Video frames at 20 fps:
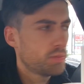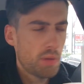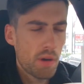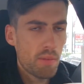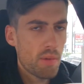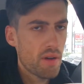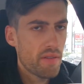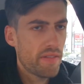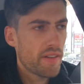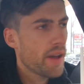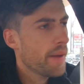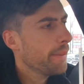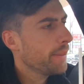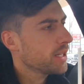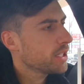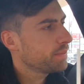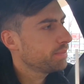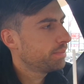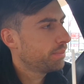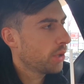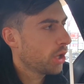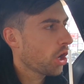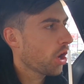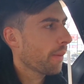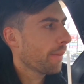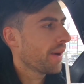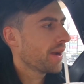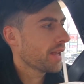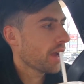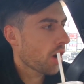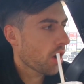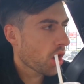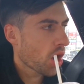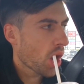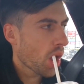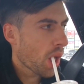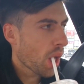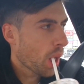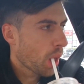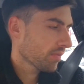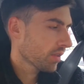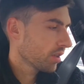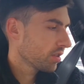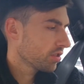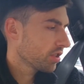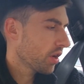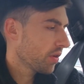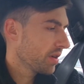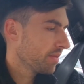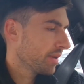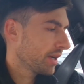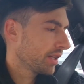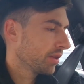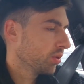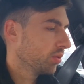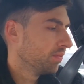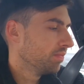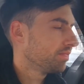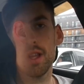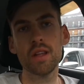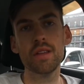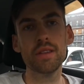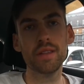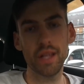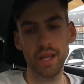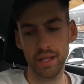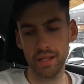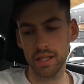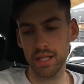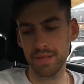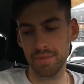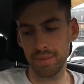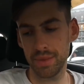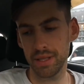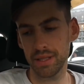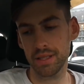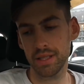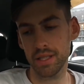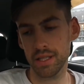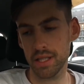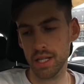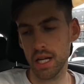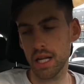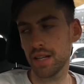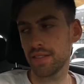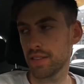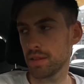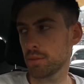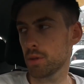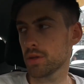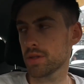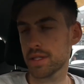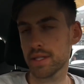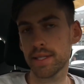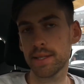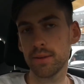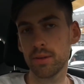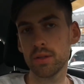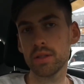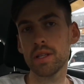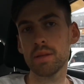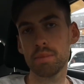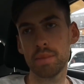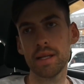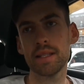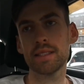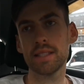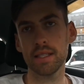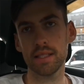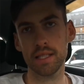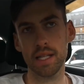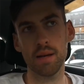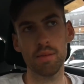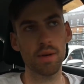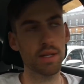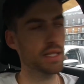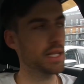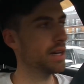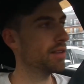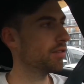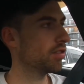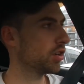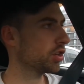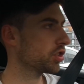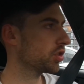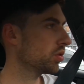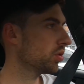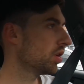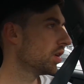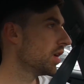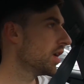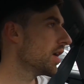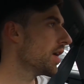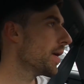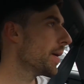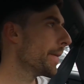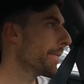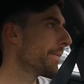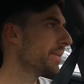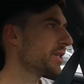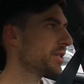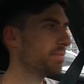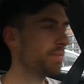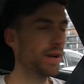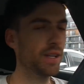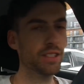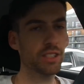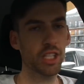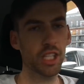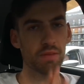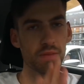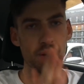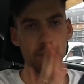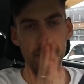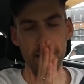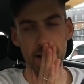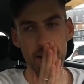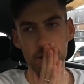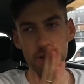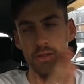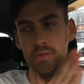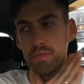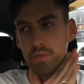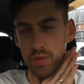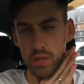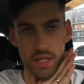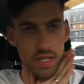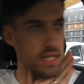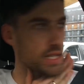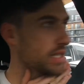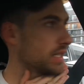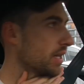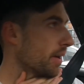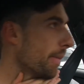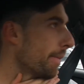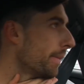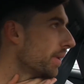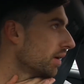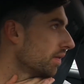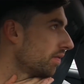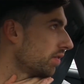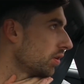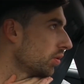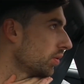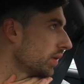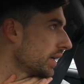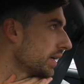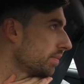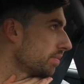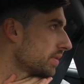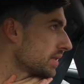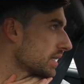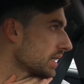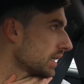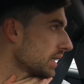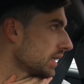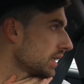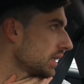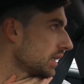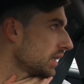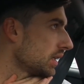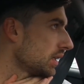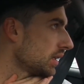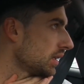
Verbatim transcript: Pas mauvais, mais c'est pas leur meilleur. Sorry, McDo. Dernier spot, j'ai enlevé mon petit coat parce que je commençais à avoir chaud. Puis je pense que je me prends une poutine buffalo épicée.